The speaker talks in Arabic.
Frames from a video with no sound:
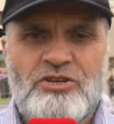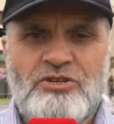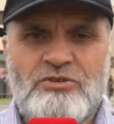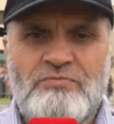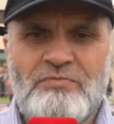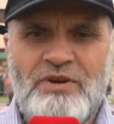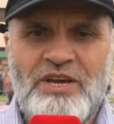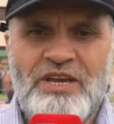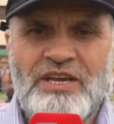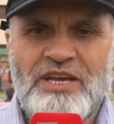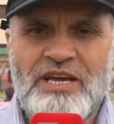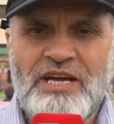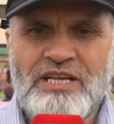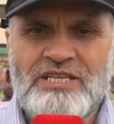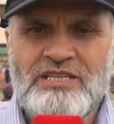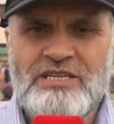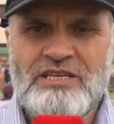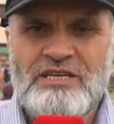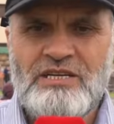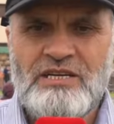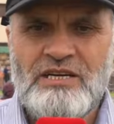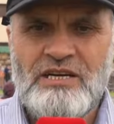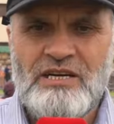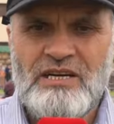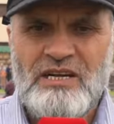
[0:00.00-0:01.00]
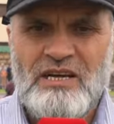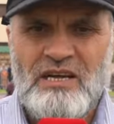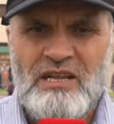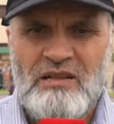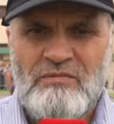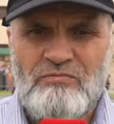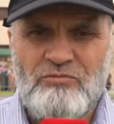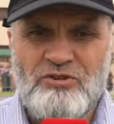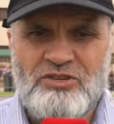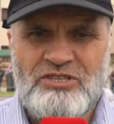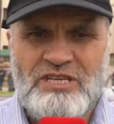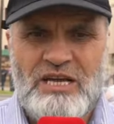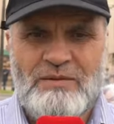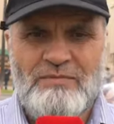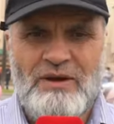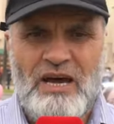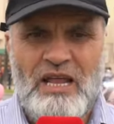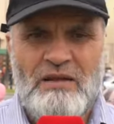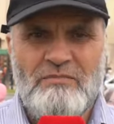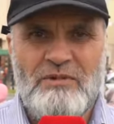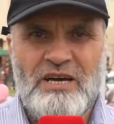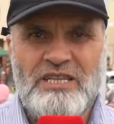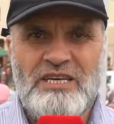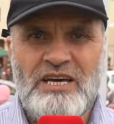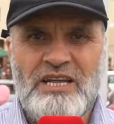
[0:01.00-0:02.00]
جمعيه المجتمع
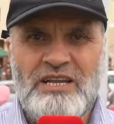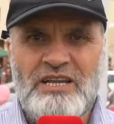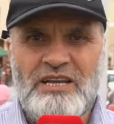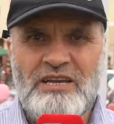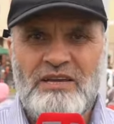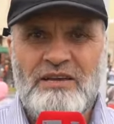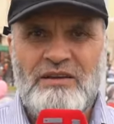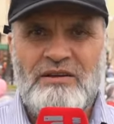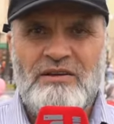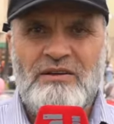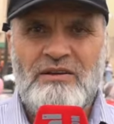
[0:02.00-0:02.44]
المدني